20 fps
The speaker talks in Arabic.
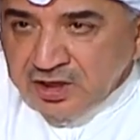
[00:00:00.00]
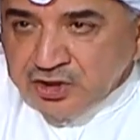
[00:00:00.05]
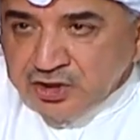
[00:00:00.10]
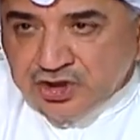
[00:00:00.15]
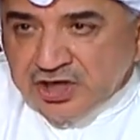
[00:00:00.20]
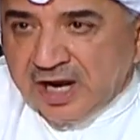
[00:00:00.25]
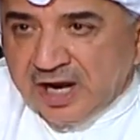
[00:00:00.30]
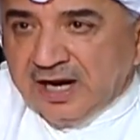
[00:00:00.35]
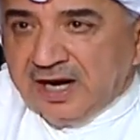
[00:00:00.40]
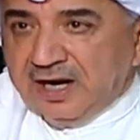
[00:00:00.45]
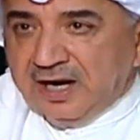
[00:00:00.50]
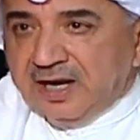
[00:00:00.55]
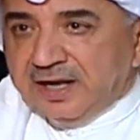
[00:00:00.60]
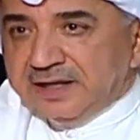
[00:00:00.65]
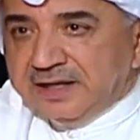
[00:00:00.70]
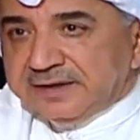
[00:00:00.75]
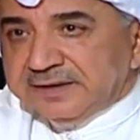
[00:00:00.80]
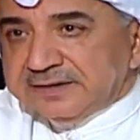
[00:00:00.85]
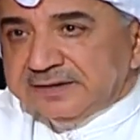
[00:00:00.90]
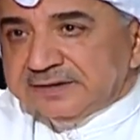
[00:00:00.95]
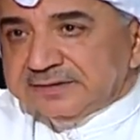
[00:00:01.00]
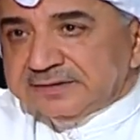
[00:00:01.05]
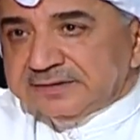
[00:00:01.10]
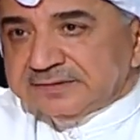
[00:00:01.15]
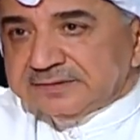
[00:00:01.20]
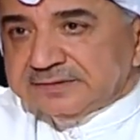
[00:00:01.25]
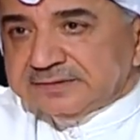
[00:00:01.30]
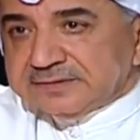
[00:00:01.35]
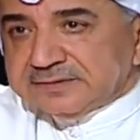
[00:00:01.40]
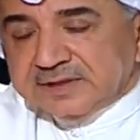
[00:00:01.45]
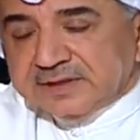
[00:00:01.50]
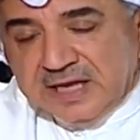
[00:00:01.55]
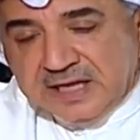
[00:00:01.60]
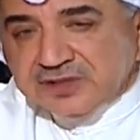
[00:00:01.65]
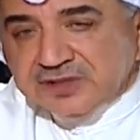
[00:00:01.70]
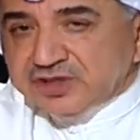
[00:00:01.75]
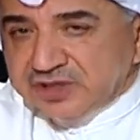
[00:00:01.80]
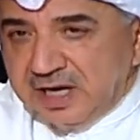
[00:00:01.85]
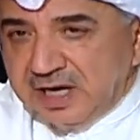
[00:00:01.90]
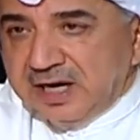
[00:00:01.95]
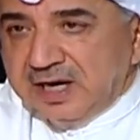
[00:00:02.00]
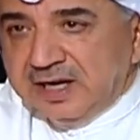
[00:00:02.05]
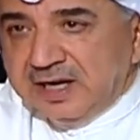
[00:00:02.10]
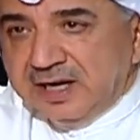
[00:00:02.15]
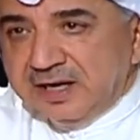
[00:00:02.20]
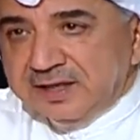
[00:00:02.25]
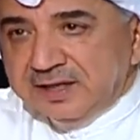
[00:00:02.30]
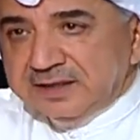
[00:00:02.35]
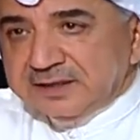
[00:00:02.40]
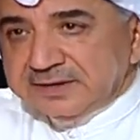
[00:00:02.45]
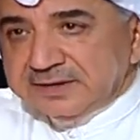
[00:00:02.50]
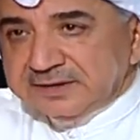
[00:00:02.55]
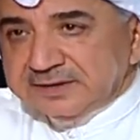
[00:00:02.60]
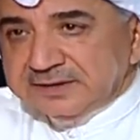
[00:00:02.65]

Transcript: إن شاء الله لا لا إن شاء الله لا